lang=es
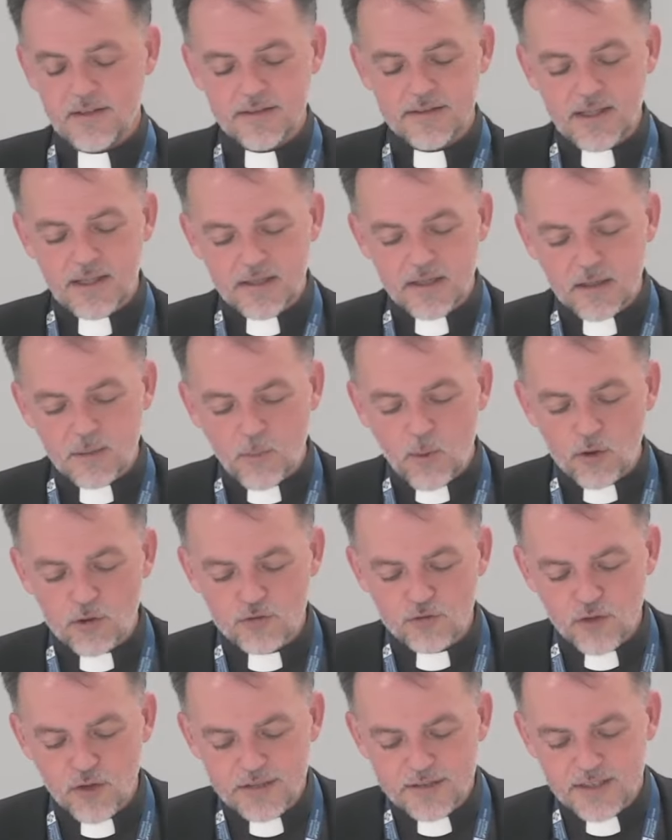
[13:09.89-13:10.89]
día de
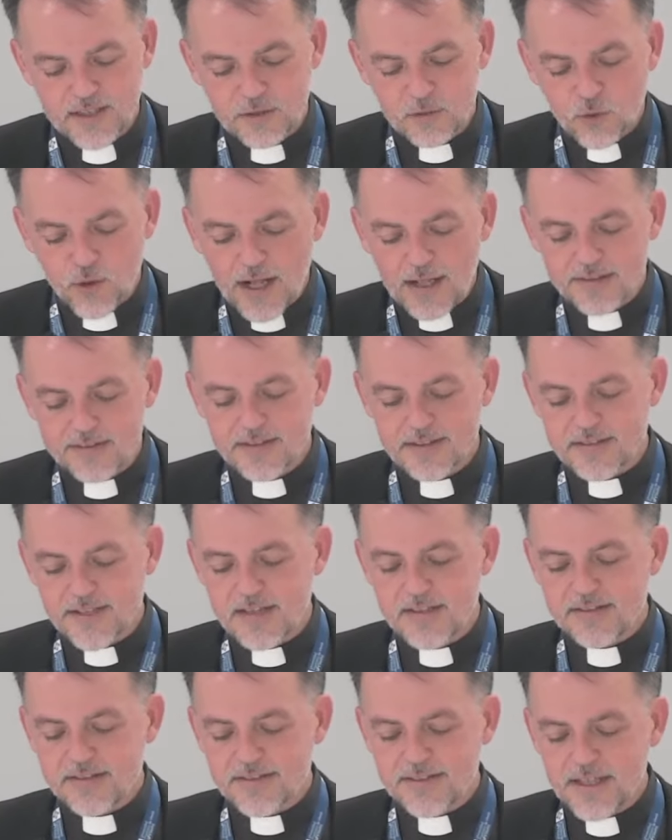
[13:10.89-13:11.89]
reposo, es que durante
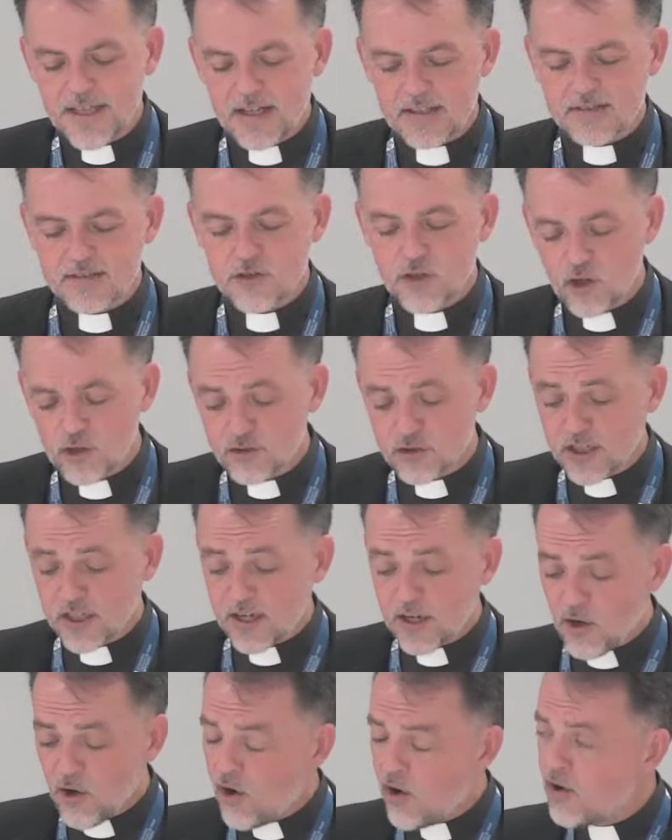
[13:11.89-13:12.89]
seis días Dios
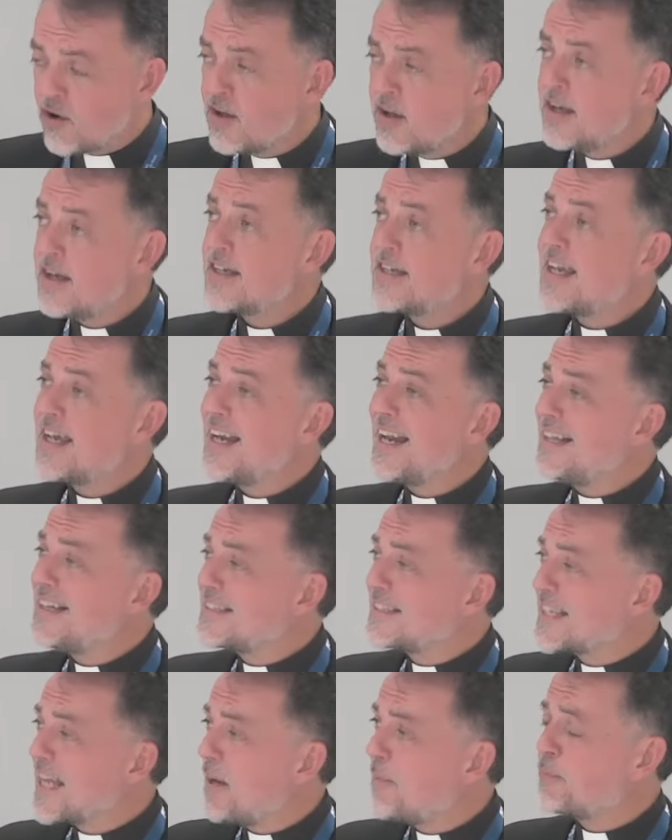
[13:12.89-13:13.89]
creó y en el
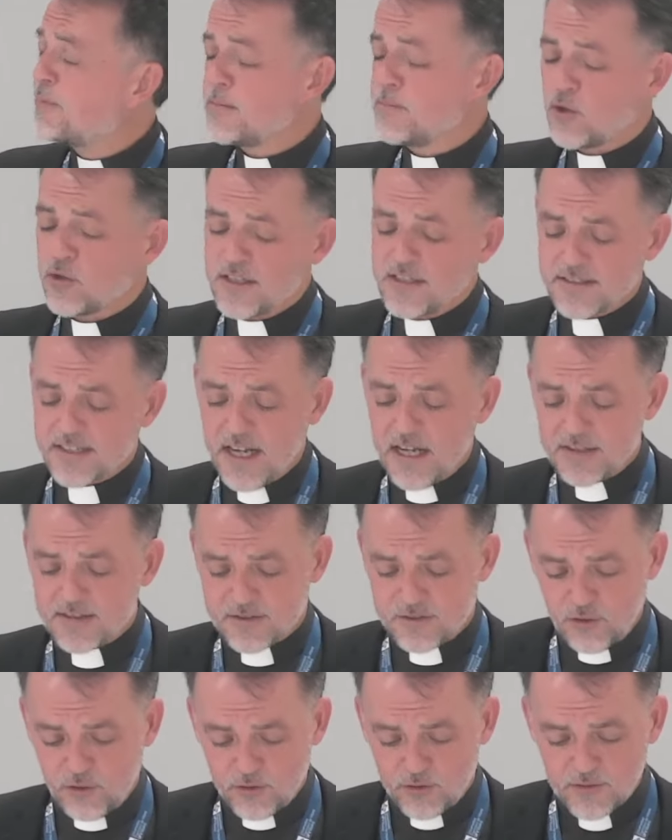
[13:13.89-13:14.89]
séptimo
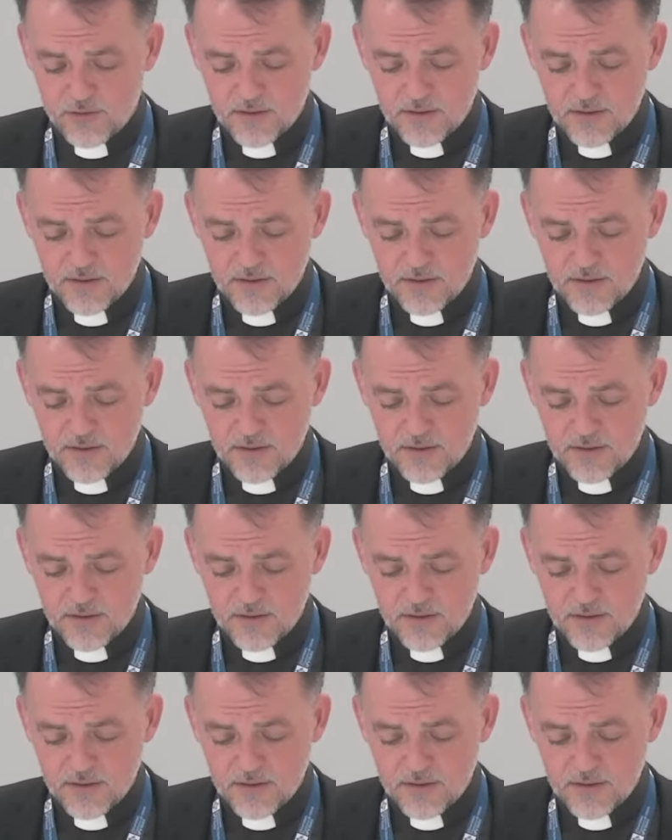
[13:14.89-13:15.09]
descansó.